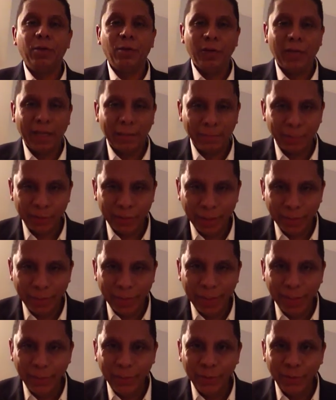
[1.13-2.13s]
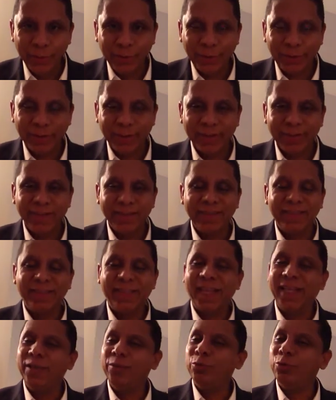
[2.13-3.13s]
Olá, meus amigos,
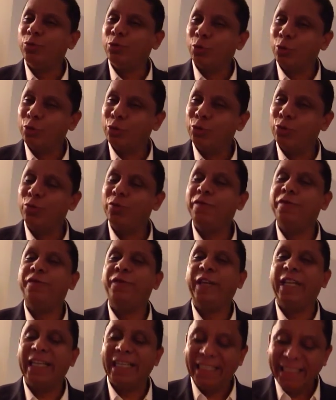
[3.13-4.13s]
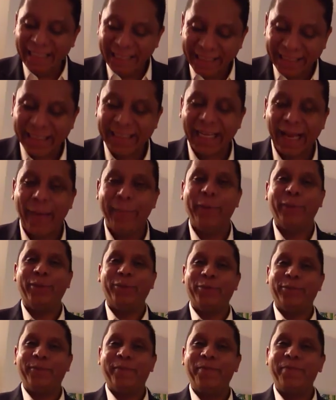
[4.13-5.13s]
tenham todos um feliz
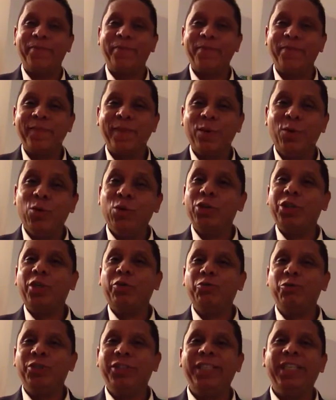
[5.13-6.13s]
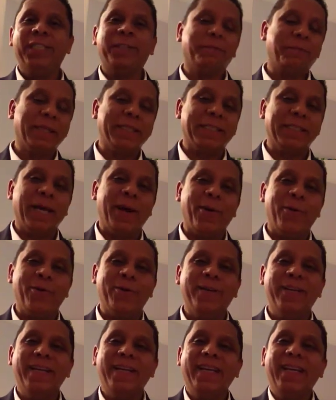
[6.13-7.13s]
sábado. Hoje é um dia
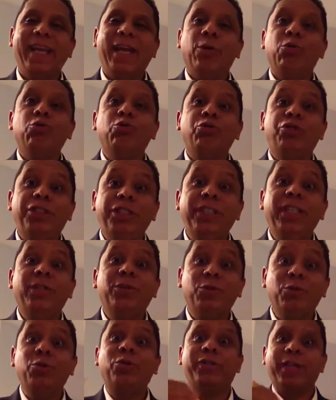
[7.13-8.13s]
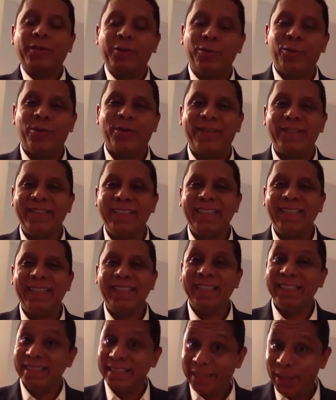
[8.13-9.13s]
especial, é o dia do Senhor.
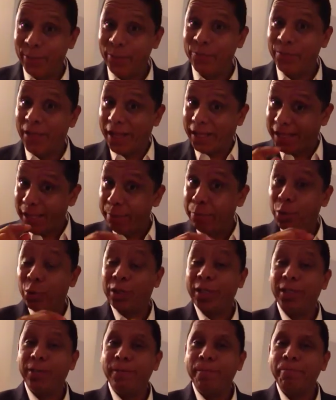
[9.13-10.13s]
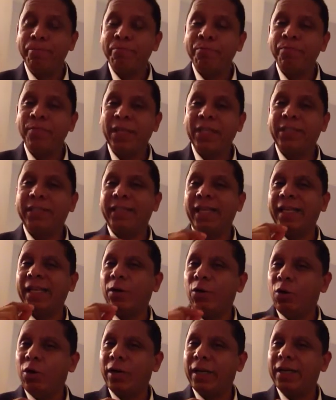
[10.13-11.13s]
Então, daqui a pouquinho, está
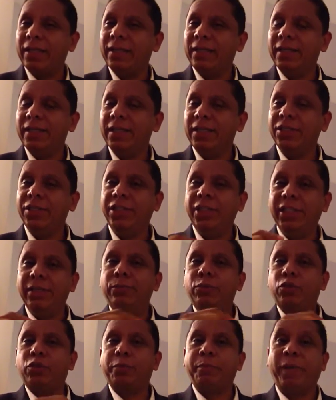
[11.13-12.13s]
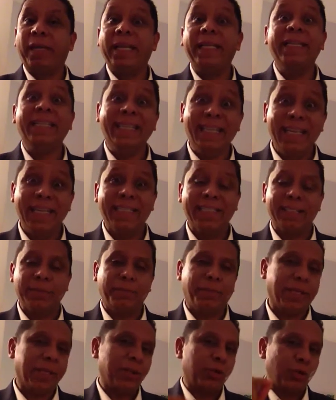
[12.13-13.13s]
na hora de irmos para a igreja,
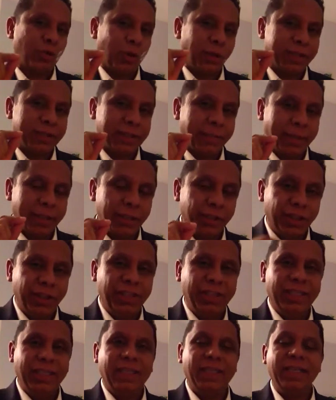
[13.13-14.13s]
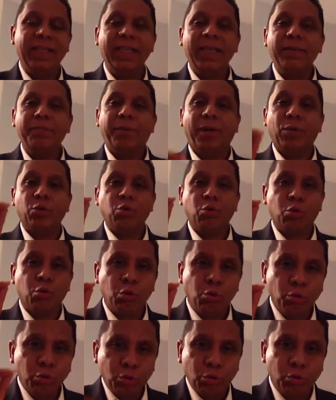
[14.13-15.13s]
para a escola sabatina, para o
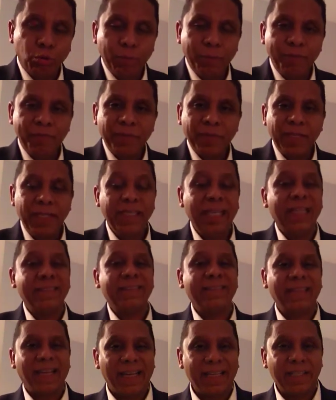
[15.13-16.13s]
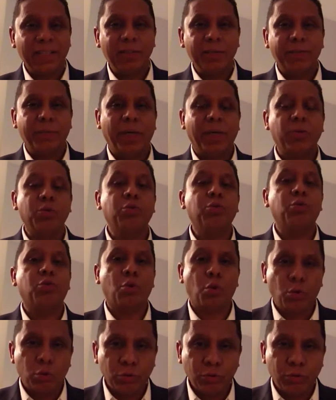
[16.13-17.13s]
culto e à tarde para o
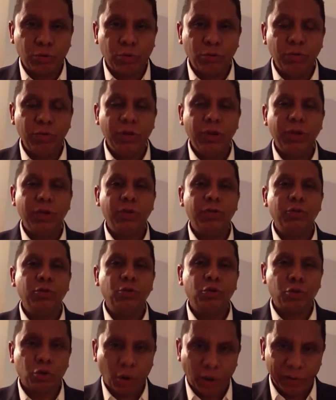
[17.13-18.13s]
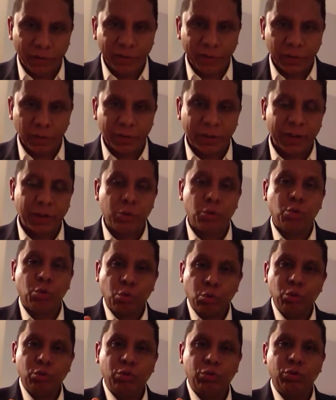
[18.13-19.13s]
encontro dos jovens, ou seja, o
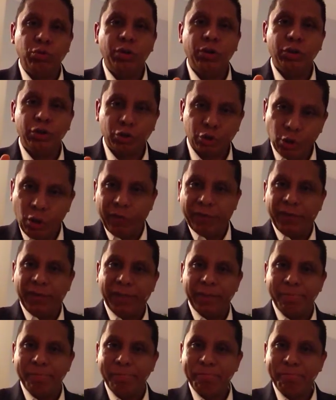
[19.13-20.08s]
culto jovem.